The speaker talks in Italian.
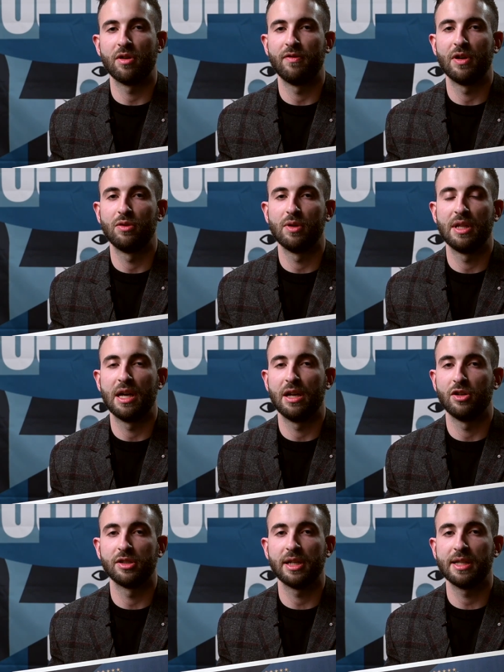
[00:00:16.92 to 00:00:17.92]
verdure della
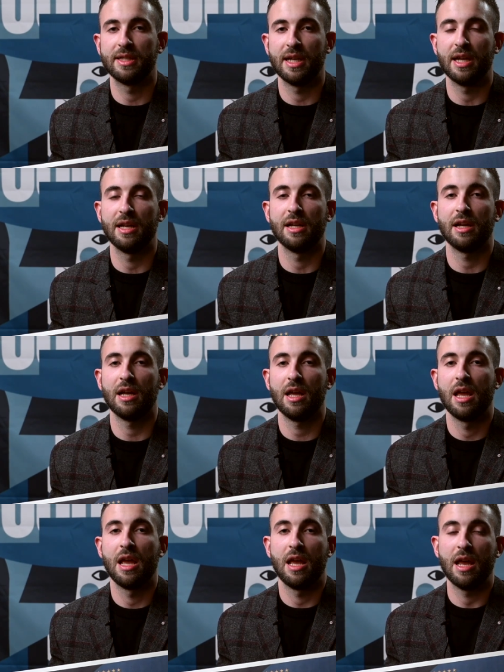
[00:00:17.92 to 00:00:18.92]
nostra azienda
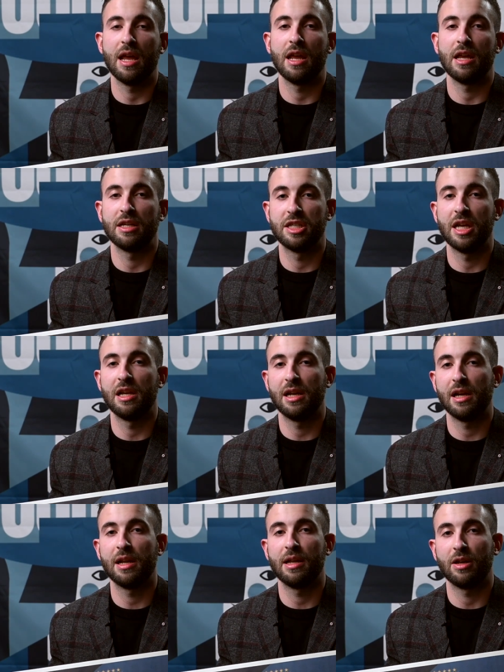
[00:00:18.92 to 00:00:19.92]
e
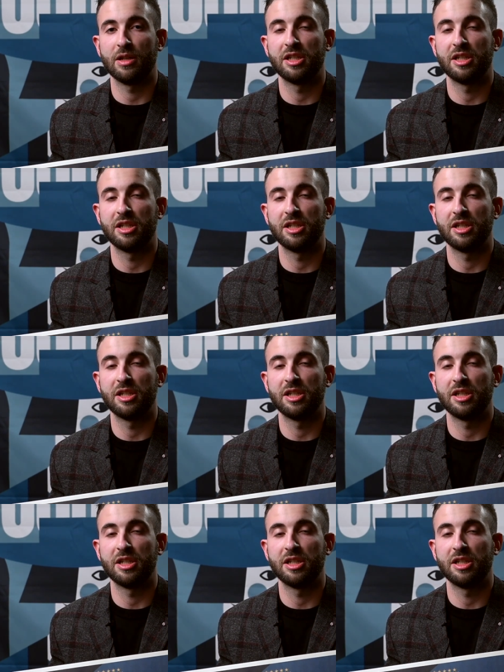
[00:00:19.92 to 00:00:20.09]
scegliere,